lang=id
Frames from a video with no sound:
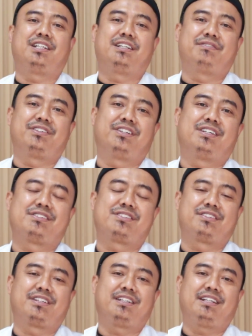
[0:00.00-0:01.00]
Alhamdulillah
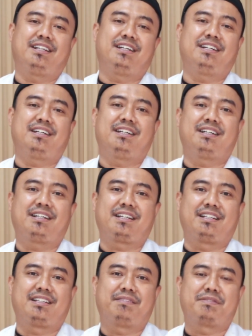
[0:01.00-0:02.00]
wasyukurillah.
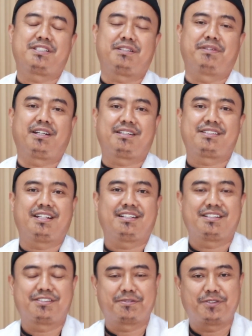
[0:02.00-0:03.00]
Kita masih diberikan
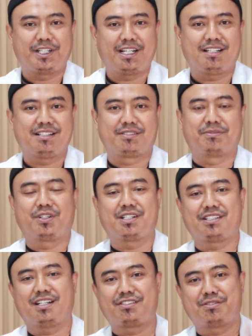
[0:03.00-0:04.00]
kesehatan semua ya. Semoga
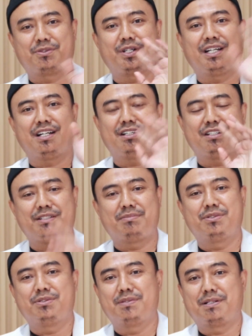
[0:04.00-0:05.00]
sehat semua ya,
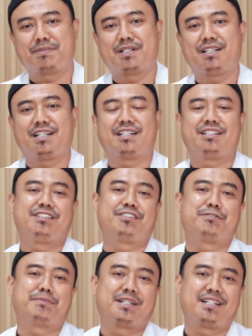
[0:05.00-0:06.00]
Ibu, Bapak yang ada di
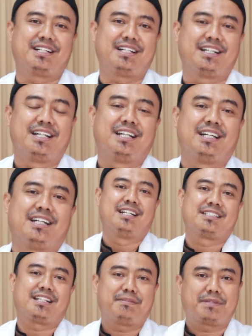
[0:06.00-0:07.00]
rumah.
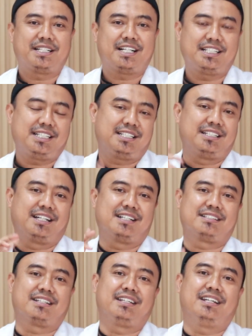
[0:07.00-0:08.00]
Salam kenal nih
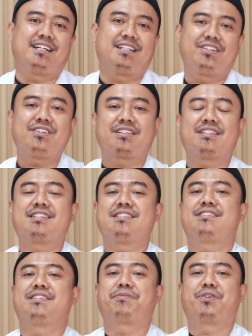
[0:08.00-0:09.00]
dengan saya Dokter
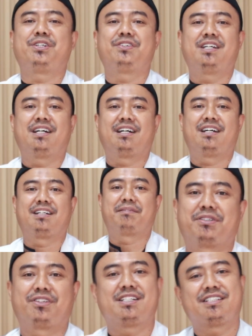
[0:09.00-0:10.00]
Encep Ayudan.
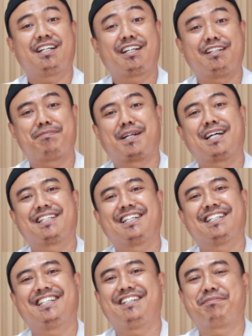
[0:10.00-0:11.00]
Kebetulan saya lagi di
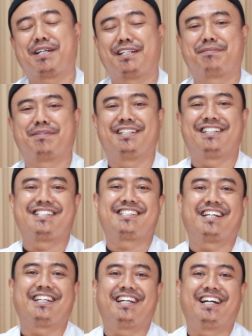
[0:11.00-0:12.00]
praktek nih, praktek mandiri
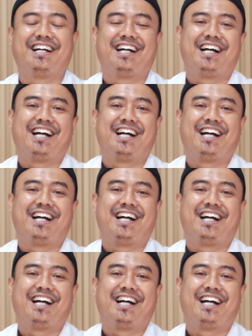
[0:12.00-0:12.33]
saya.